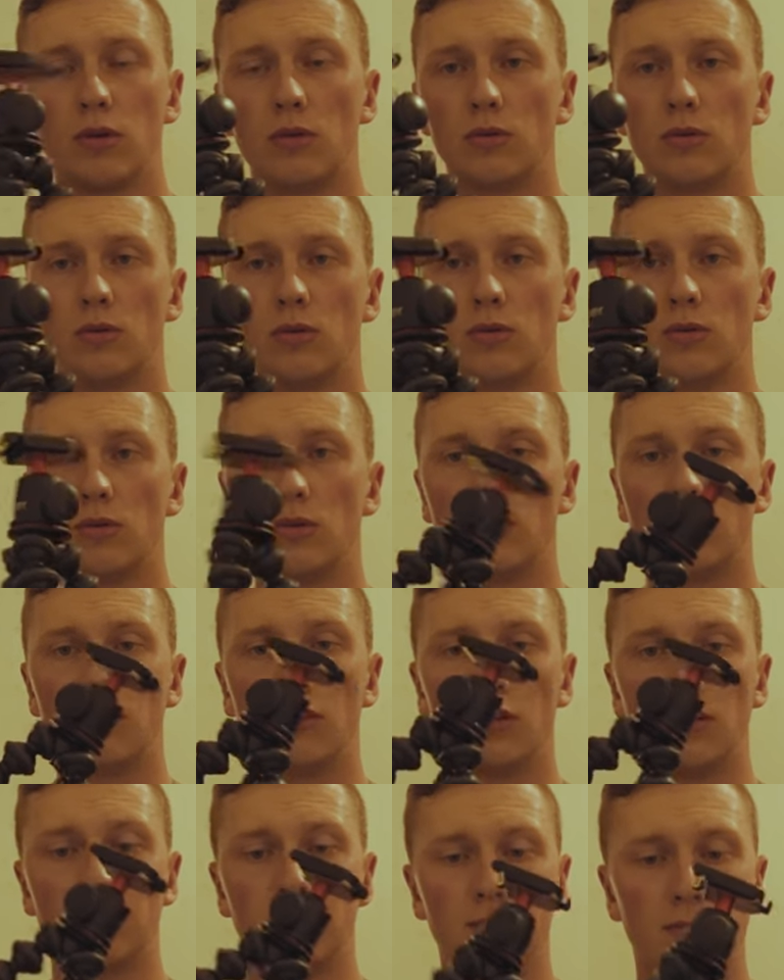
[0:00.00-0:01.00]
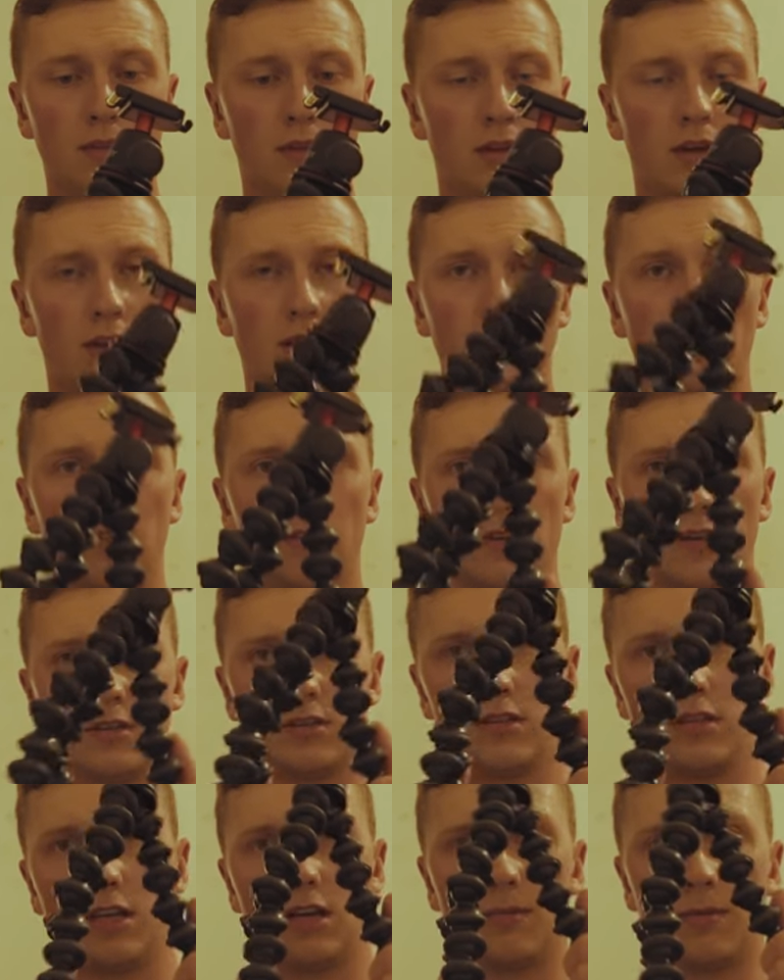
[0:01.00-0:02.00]
und ähm, kann dann
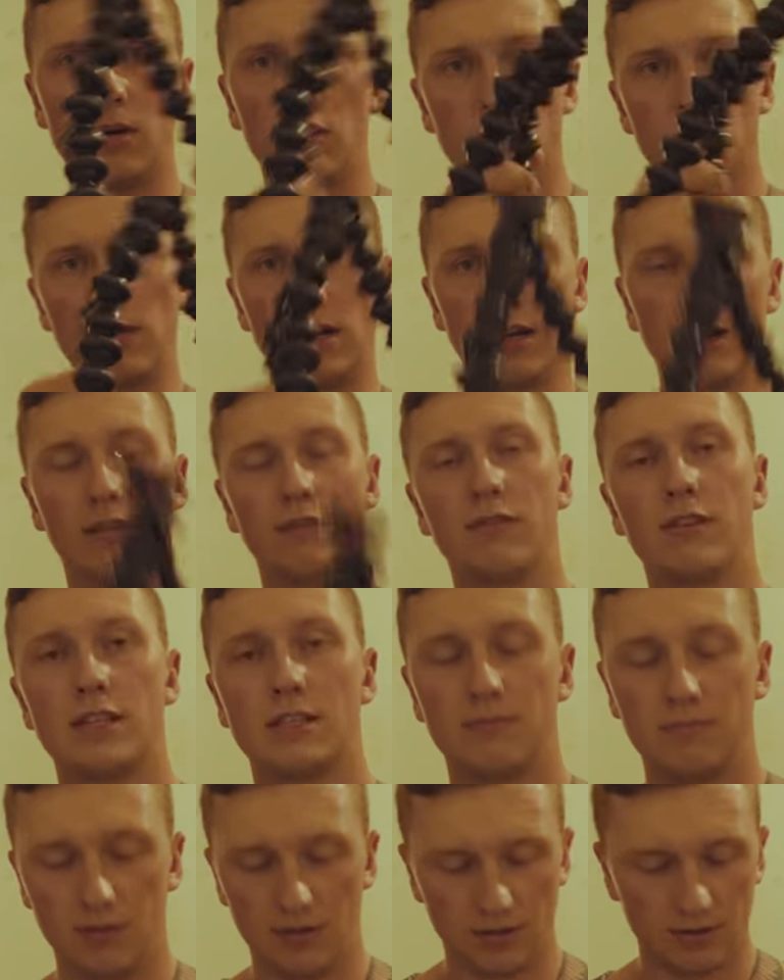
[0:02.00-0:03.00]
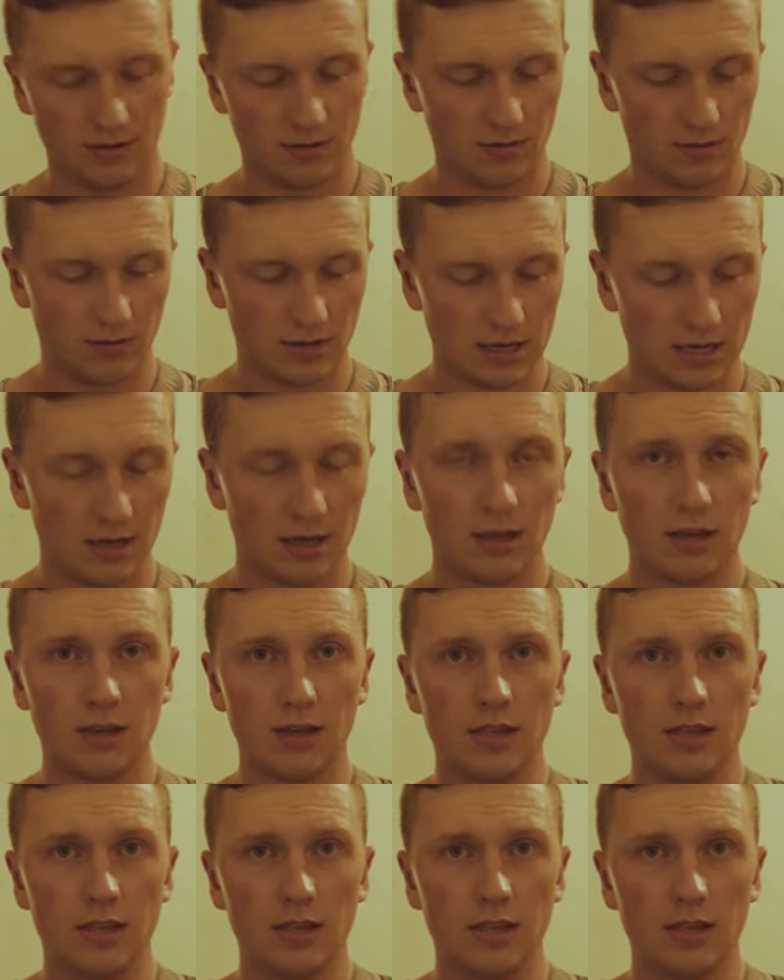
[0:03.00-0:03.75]
quasi die Kamera überall dran festbinden oder